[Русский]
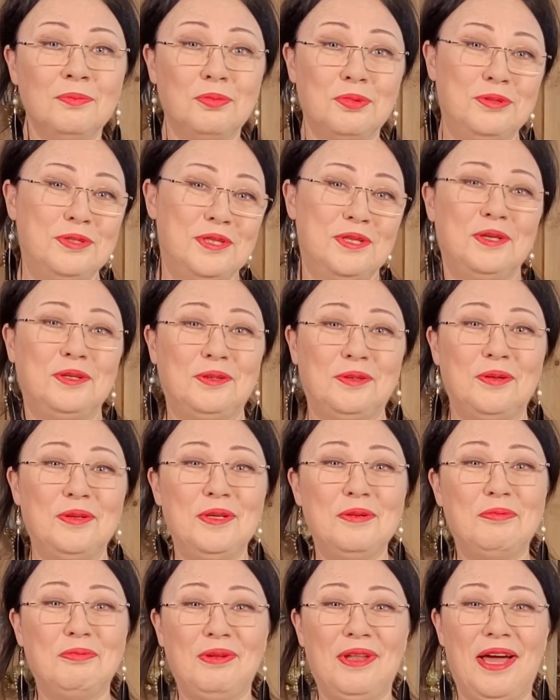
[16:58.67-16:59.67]
пусть никто
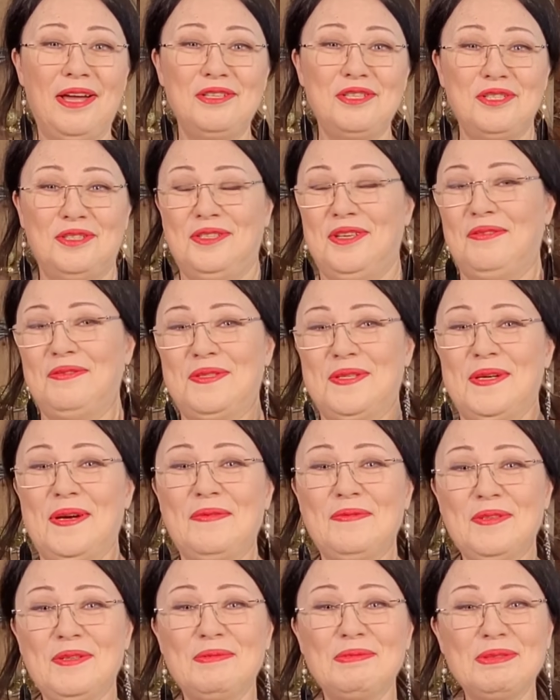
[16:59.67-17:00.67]
не плачет, я все
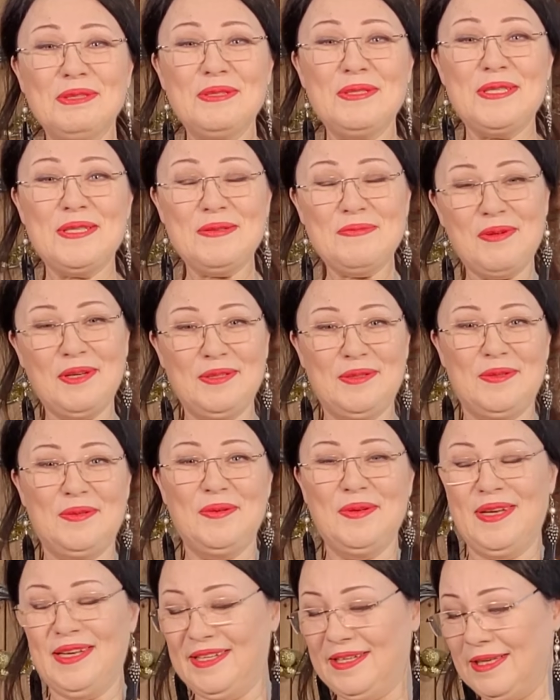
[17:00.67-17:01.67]
равно буду снимать
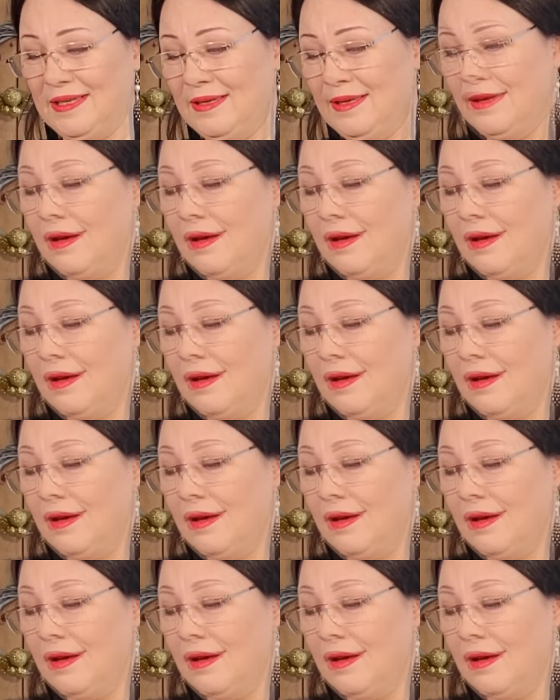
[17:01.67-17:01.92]
ролики.